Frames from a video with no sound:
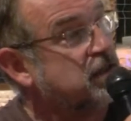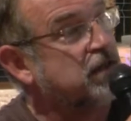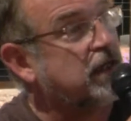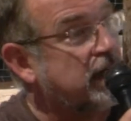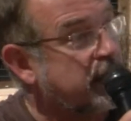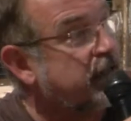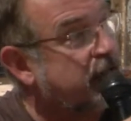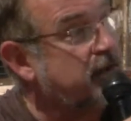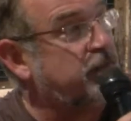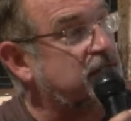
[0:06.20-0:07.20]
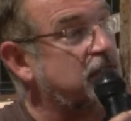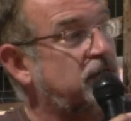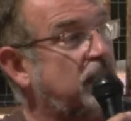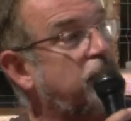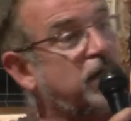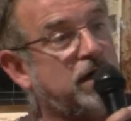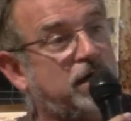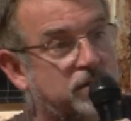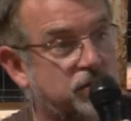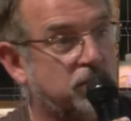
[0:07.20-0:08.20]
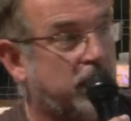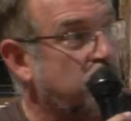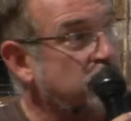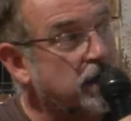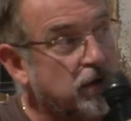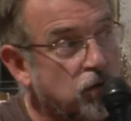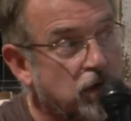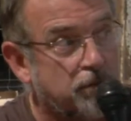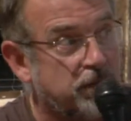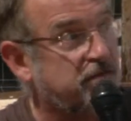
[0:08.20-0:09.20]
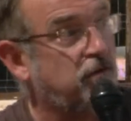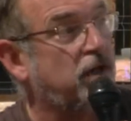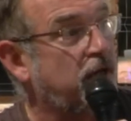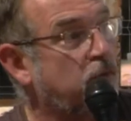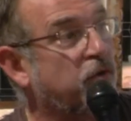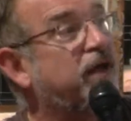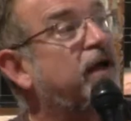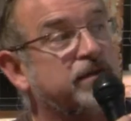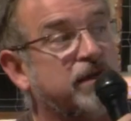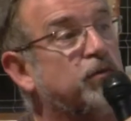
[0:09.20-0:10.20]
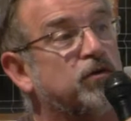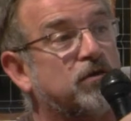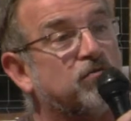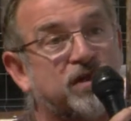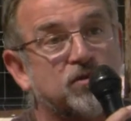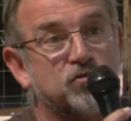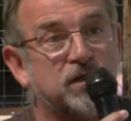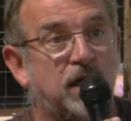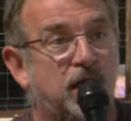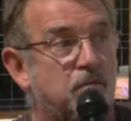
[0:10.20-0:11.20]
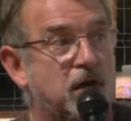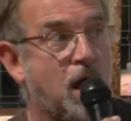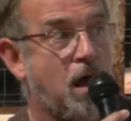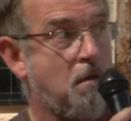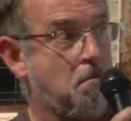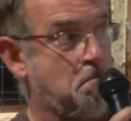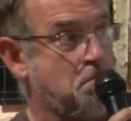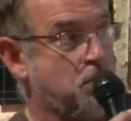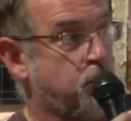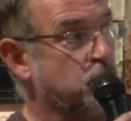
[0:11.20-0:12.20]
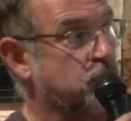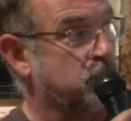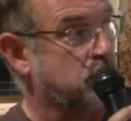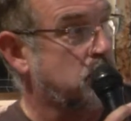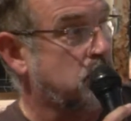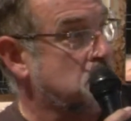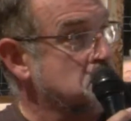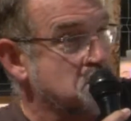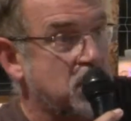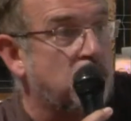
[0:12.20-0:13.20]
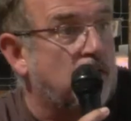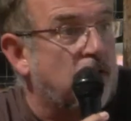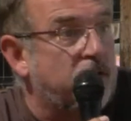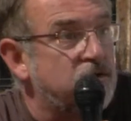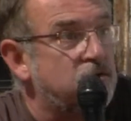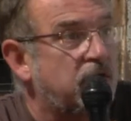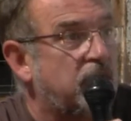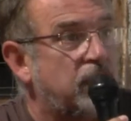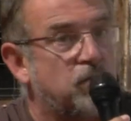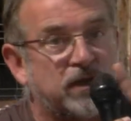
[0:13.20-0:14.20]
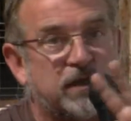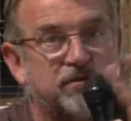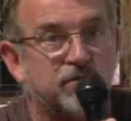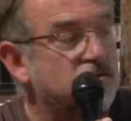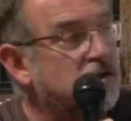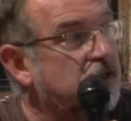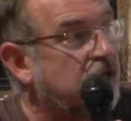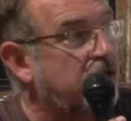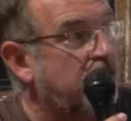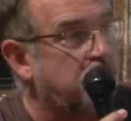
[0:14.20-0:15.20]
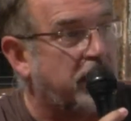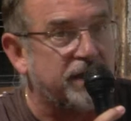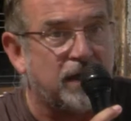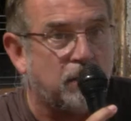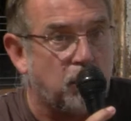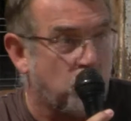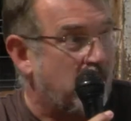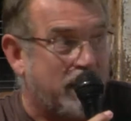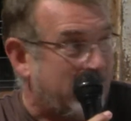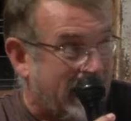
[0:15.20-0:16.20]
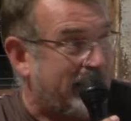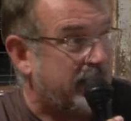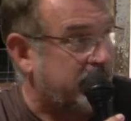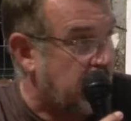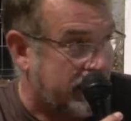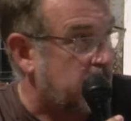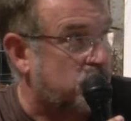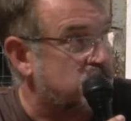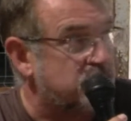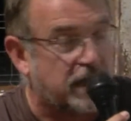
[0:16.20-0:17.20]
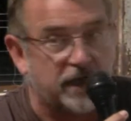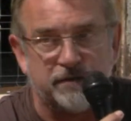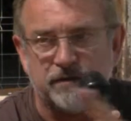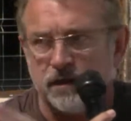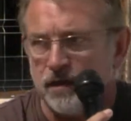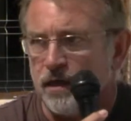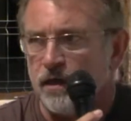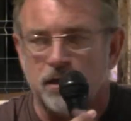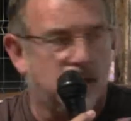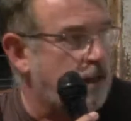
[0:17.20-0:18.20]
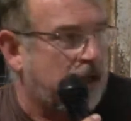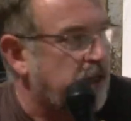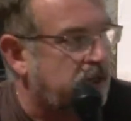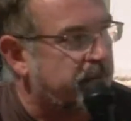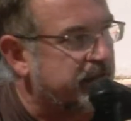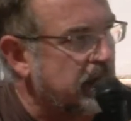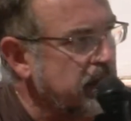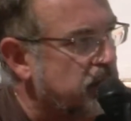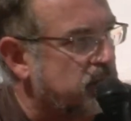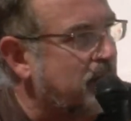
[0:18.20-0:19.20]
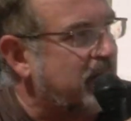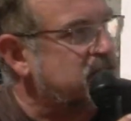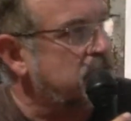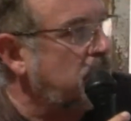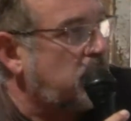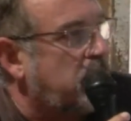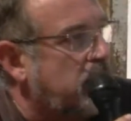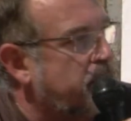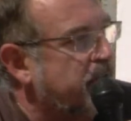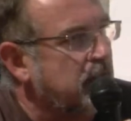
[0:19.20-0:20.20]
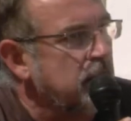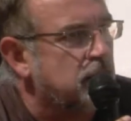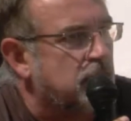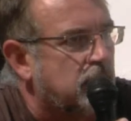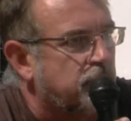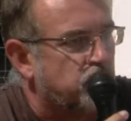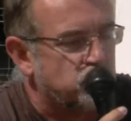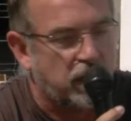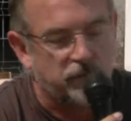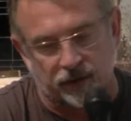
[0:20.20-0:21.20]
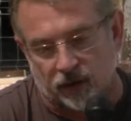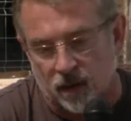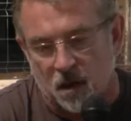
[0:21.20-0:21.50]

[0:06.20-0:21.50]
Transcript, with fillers: sindicales que hay aquí presente, la única que ha dicho que no tiene ninguna ambición hegemónica y que está dispuesta a renunciar a sus siglas es la mía. Punto. Y lo único que he dicho es que hay una tradición sindical en España, una anarcosindicalista que hay que respetar y otra marxista que hay que respetar y que por su lado tiene